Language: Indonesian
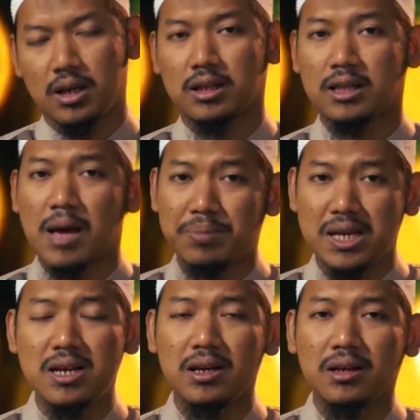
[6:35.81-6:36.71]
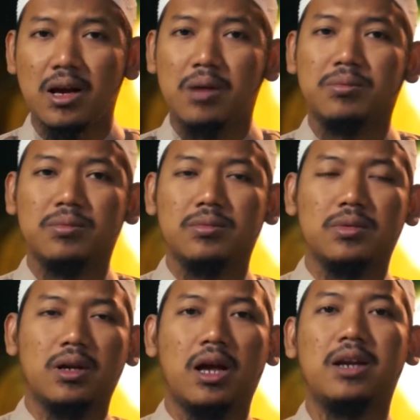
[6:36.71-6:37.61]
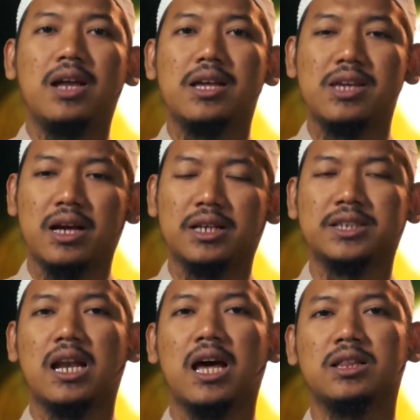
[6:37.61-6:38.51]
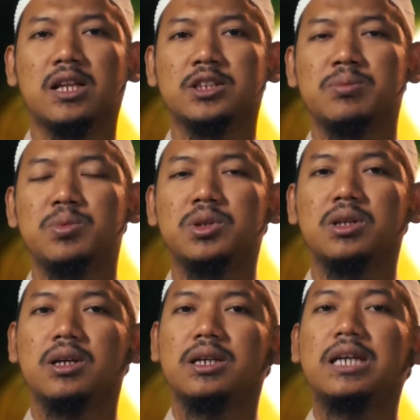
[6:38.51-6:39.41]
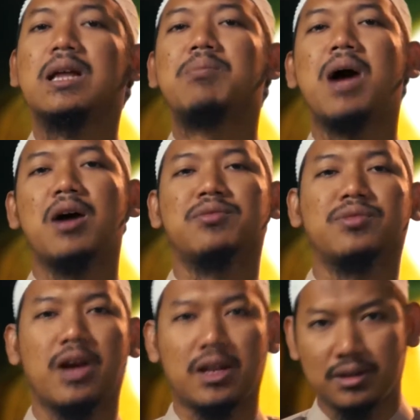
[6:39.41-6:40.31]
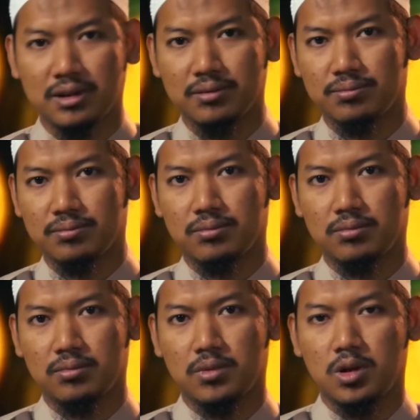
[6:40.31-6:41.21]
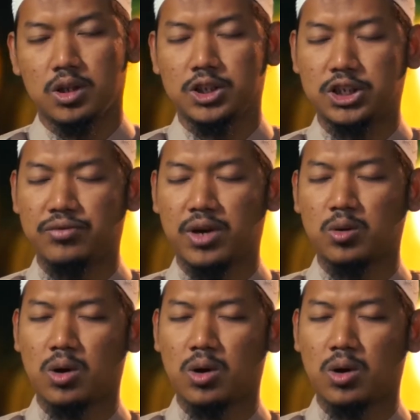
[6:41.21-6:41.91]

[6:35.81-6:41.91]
tetapi hendaknya kesalahan tersebut kita maafkan. Sifat